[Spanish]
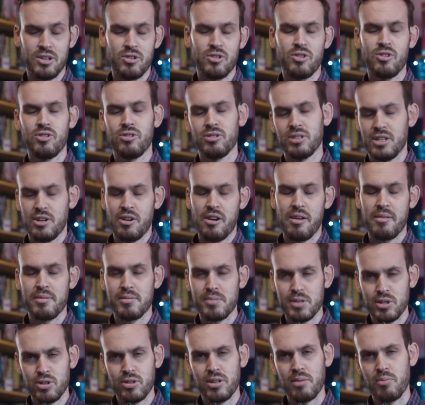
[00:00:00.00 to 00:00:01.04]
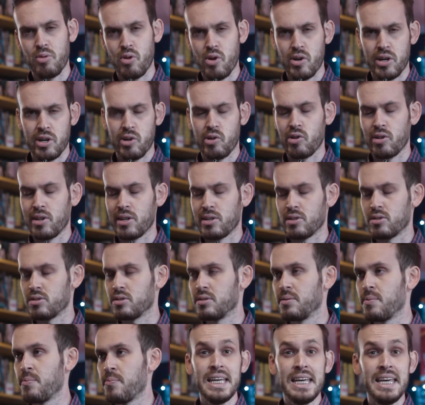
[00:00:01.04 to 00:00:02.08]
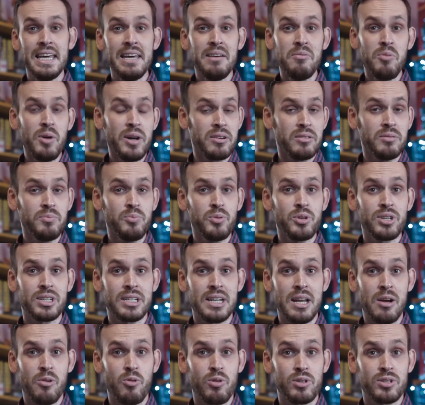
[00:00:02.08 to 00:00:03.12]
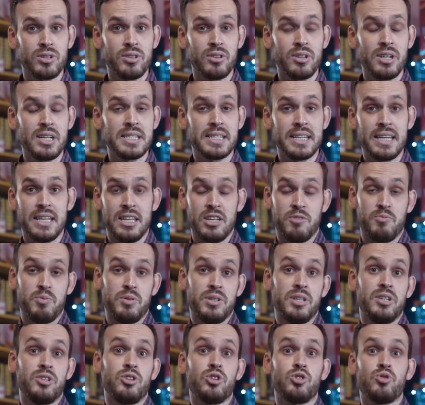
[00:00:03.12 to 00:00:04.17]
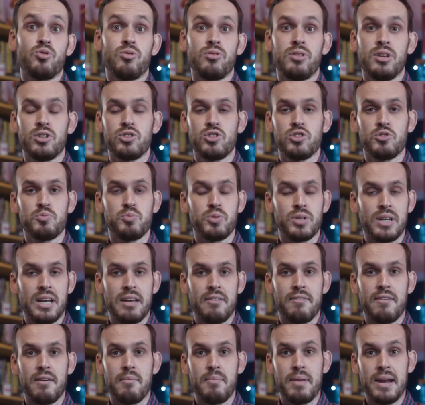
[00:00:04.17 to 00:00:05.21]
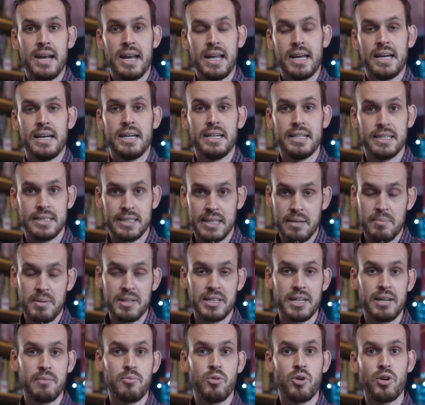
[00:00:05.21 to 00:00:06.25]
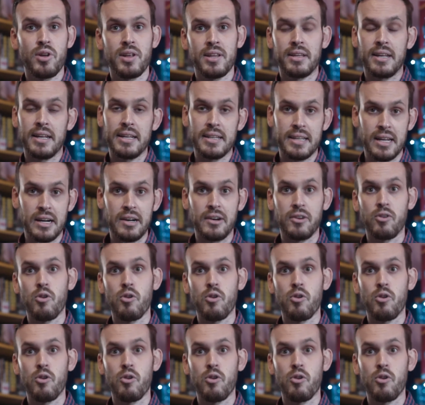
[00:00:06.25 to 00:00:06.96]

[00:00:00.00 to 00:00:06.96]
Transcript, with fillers: no, si no la habéis visto, tampoco quiero joderos. Y bueno, pues la cuestión es que después de estos sucesos, pues la familia, este matrimonio, intentan